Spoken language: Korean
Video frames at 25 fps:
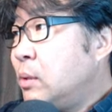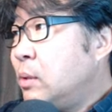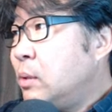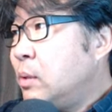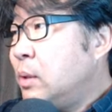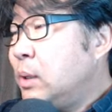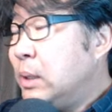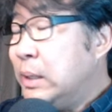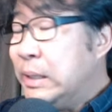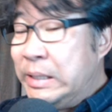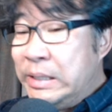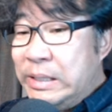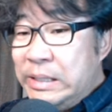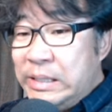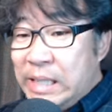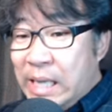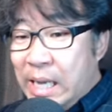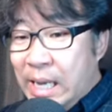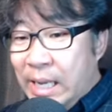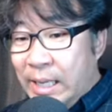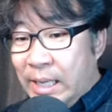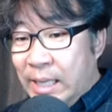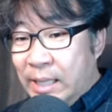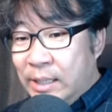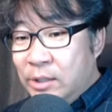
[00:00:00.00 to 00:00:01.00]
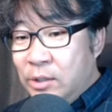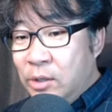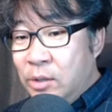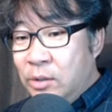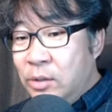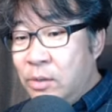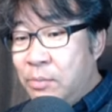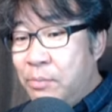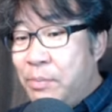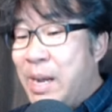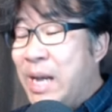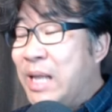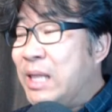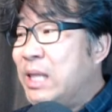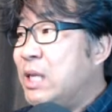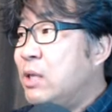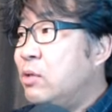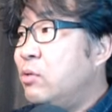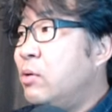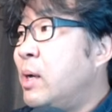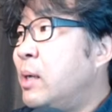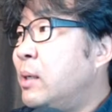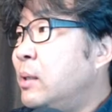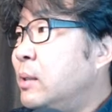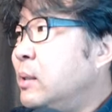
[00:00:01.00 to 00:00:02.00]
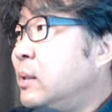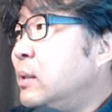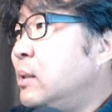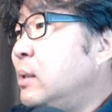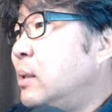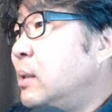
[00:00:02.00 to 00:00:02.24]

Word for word: 근사하게 저녁 파티도 하는